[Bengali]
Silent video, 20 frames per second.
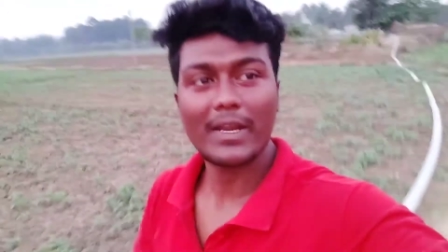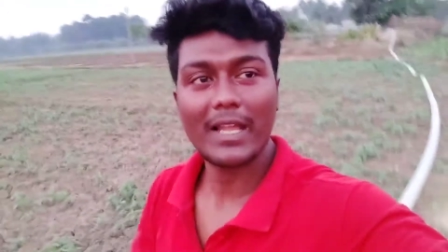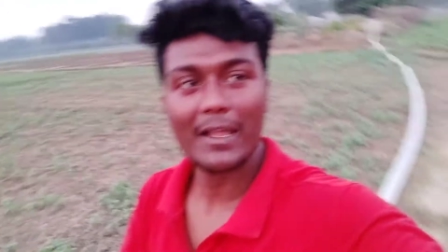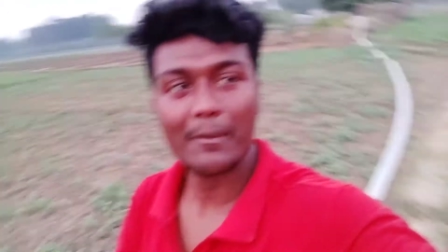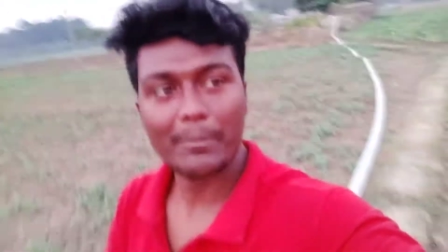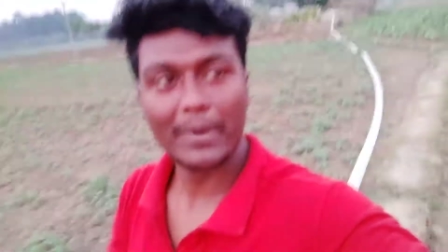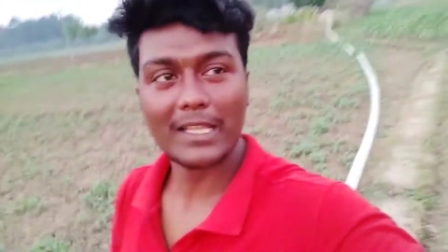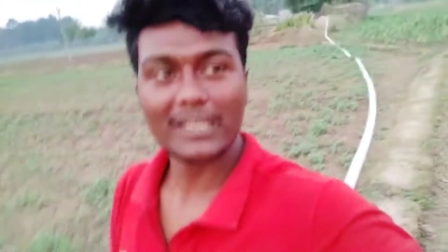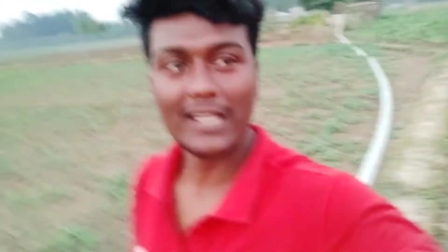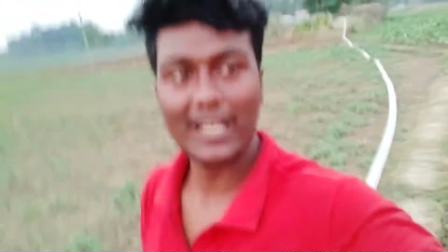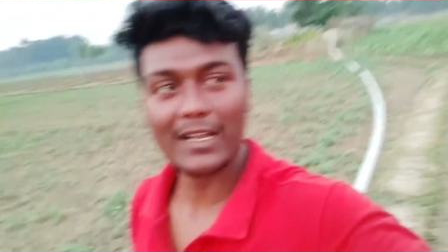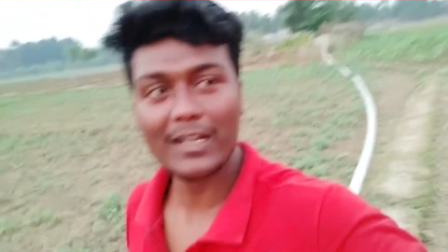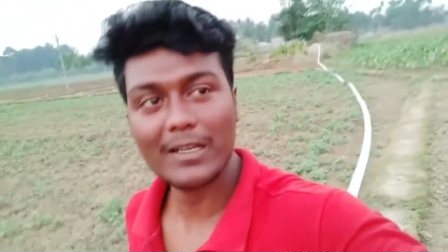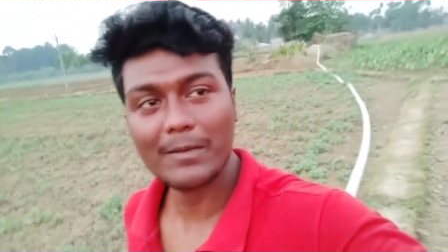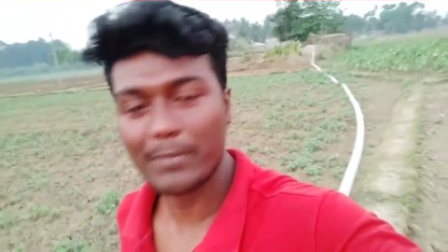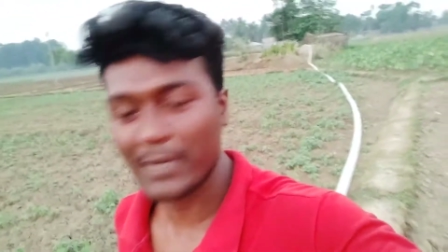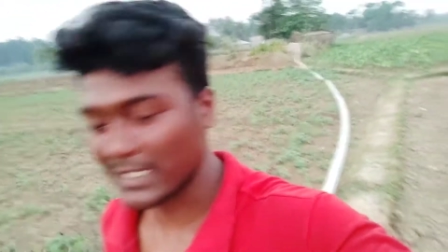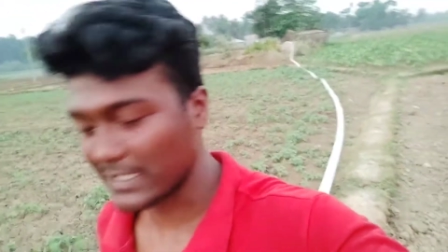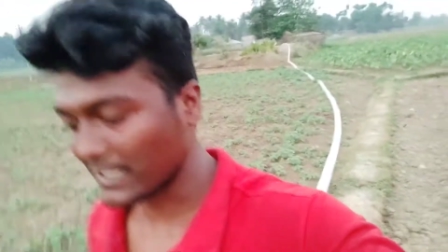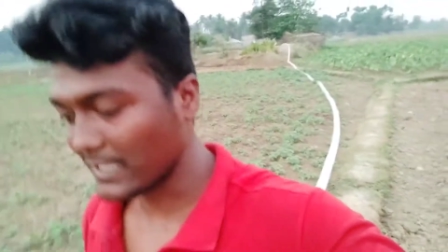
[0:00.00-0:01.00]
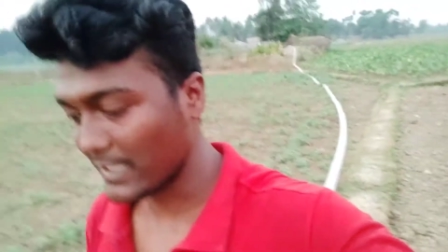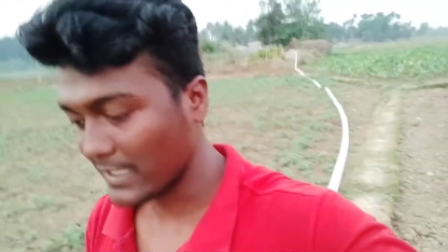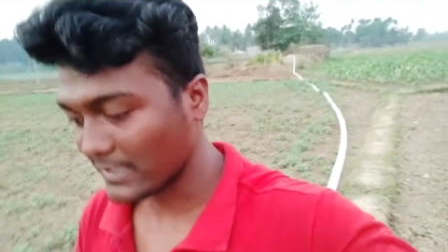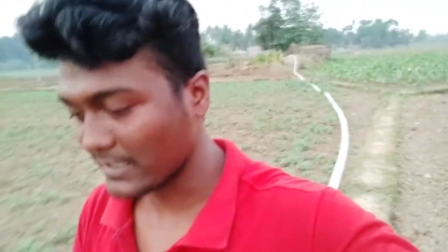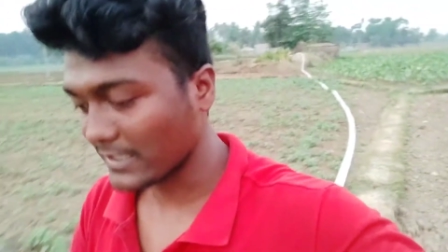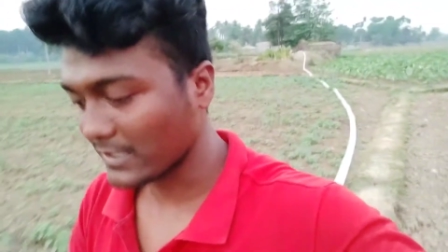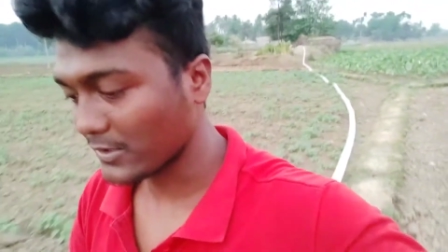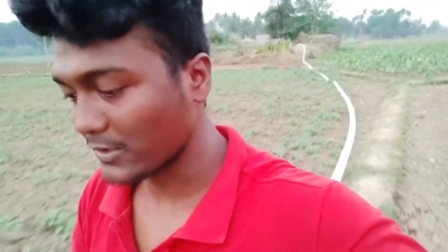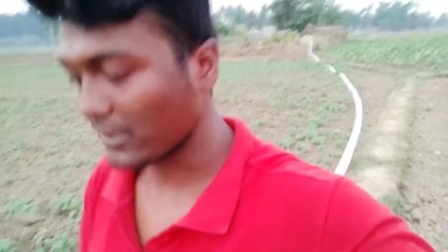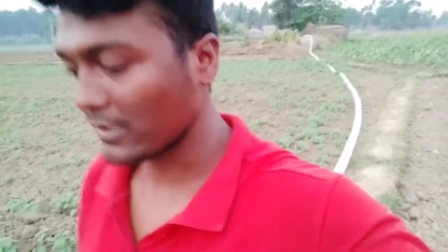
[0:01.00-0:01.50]
প্রায় পাতায় পাতায়
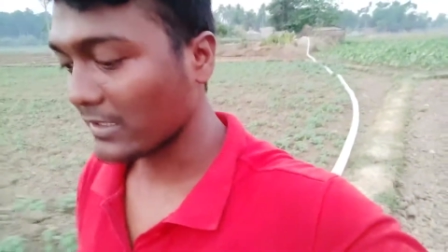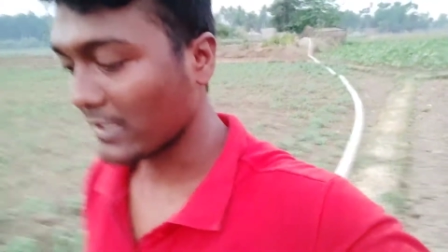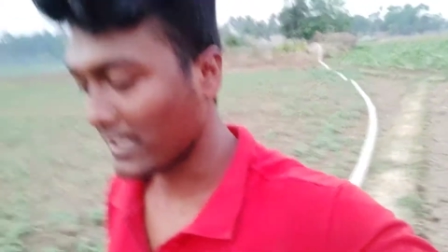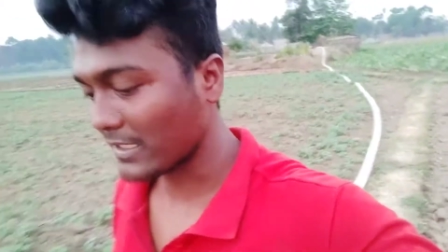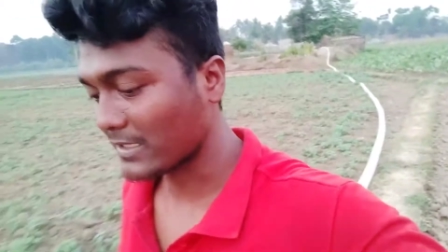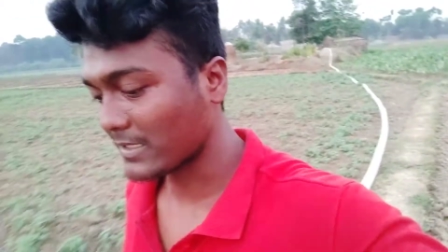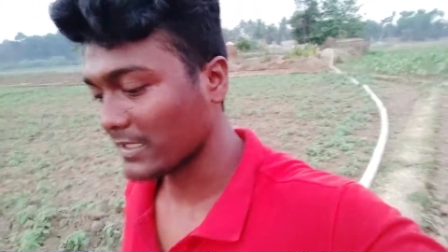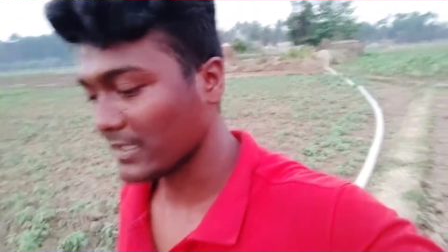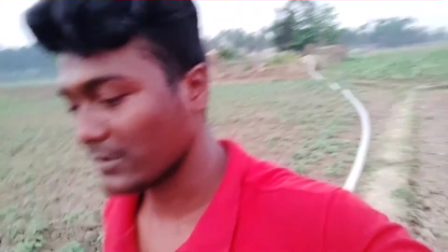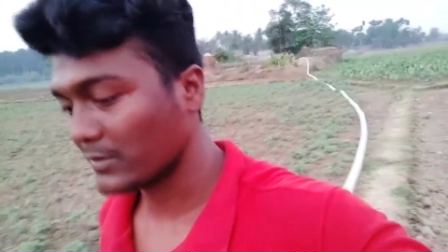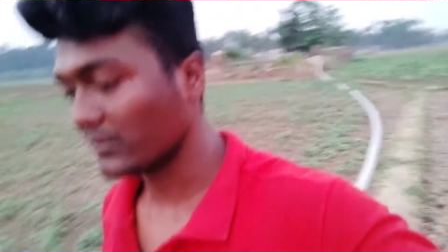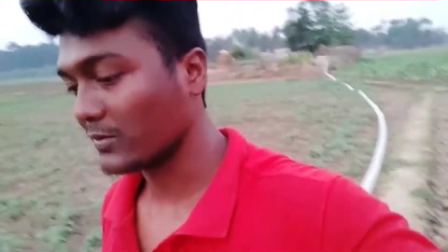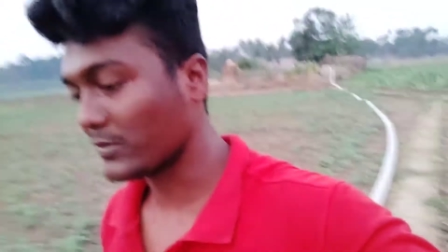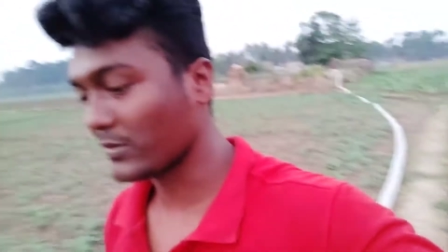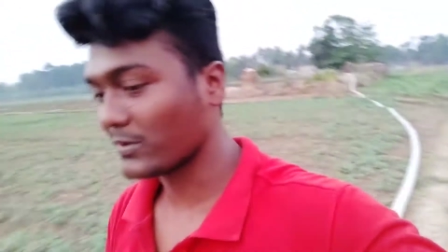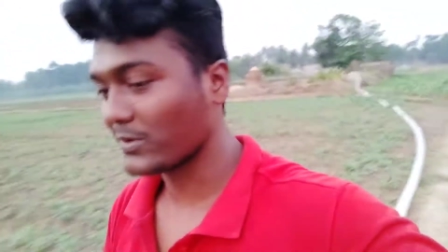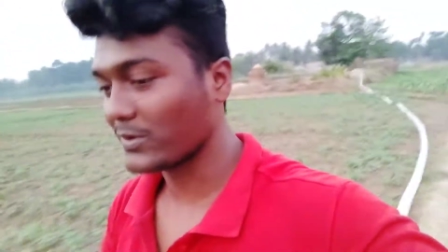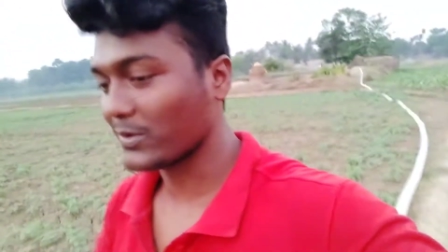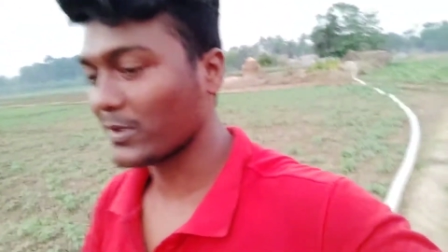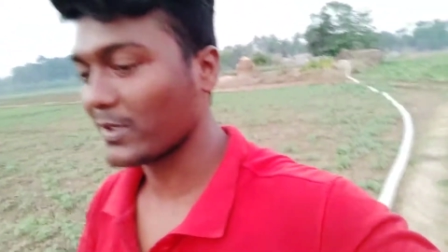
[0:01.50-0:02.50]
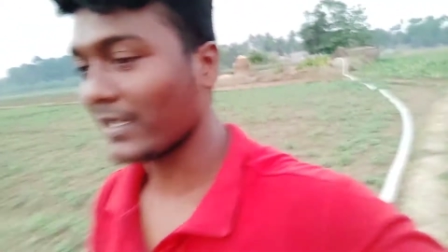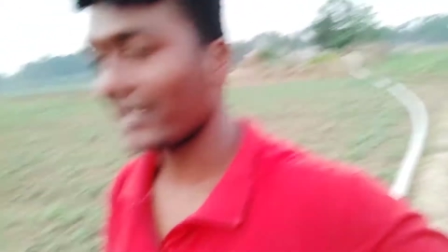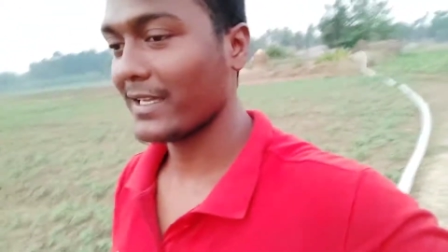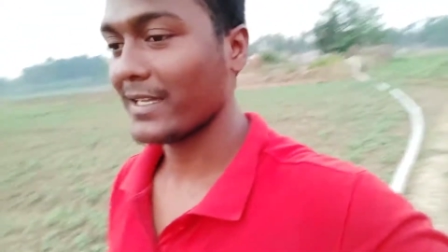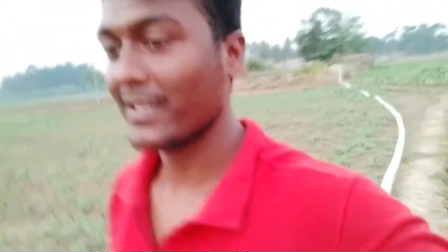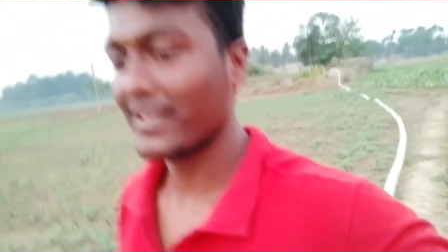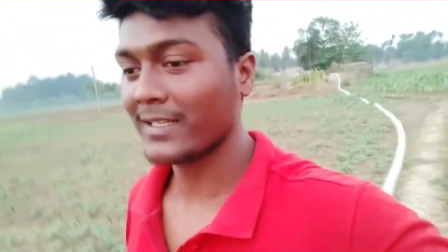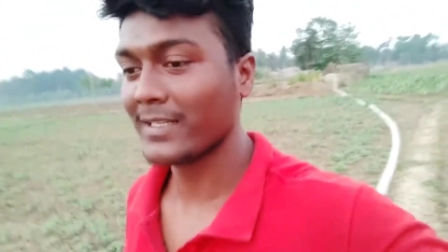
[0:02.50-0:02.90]
আছে জল যাচ্ছে টুকটুক করে